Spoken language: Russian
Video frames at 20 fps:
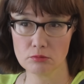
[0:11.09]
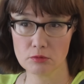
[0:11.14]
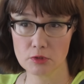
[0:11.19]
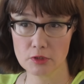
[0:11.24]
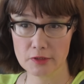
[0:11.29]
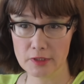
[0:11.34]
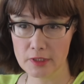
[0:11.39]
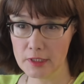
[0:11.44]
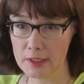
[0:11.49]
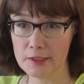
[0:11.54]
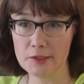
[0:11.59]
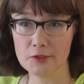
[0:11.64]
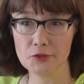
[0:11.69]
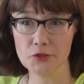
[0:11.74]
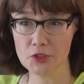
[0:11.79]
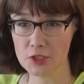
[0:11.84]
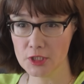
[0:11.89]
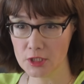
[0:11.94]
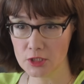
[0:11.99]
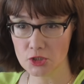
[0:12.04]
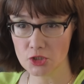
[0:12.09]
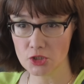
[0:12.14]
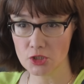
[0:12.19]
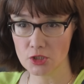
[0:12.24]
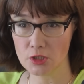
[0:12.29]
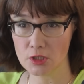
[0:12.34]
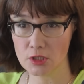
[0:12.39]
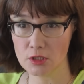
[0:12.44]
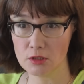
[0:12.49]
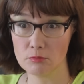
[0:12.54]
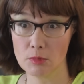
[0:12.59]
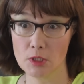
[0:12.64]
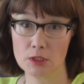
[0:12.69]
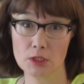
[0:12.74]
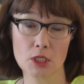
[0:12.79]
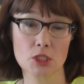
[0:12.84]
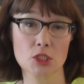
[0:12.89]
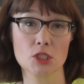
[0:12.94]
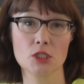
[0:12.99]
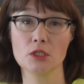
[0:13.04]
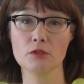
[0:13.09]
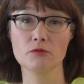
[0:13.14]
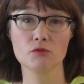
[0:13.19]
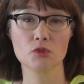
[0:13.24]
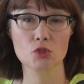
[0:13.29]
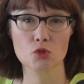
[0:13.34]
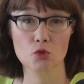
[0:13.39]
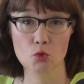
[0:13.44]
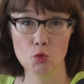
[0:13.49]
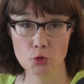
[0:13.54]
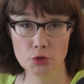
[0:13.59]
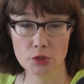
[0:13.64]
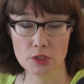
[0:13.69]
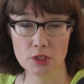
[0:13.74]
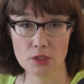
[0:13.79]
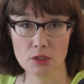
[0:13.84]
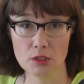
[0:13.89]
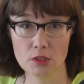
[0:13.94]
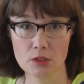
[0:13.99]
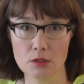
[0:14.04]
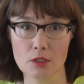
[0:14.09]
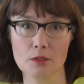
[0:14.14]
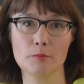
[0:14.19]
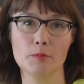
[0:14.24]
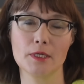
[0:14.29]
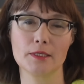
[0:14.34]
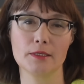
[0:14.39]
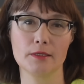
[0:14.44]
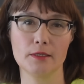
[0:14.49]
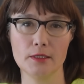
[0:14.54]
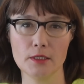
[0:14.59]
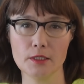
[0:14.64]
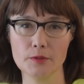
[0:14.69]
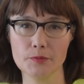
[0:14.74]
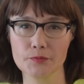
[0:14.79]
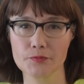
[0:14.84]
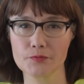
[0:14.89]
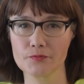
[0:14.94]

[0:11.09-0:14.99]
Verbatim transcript: сталелитейщики, монтажники-высотники, рыбаки.